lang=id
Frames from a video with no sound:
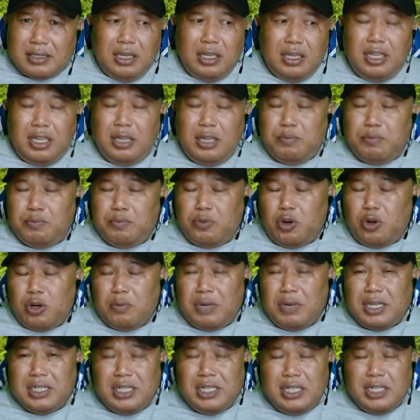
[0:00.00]

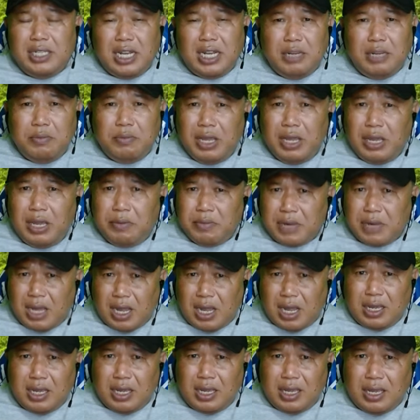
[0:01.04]
informasi dari
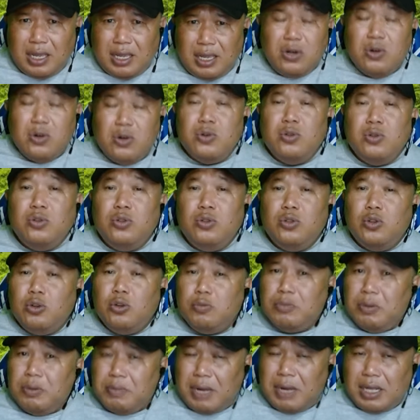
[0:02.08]
BMKG untuk
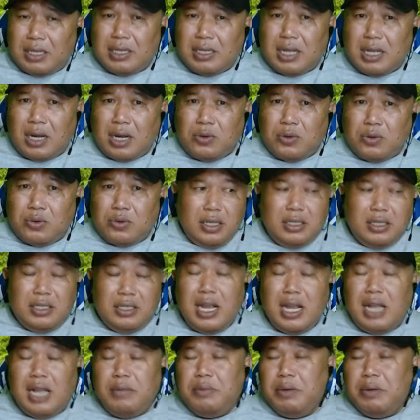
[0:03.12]
memantau
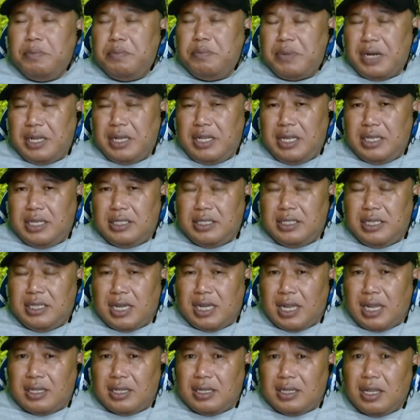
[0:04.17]
dan
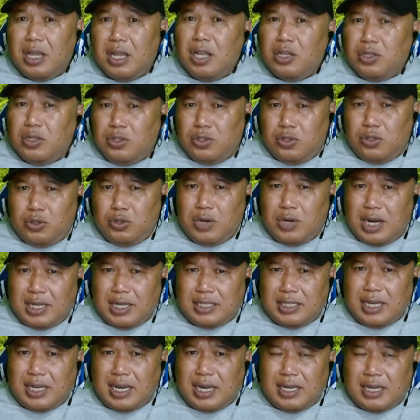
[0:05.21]
memprediksikan
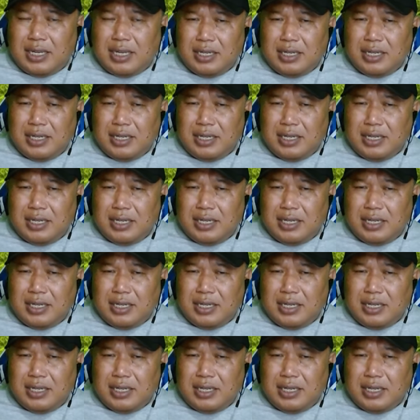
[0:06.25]
cuaca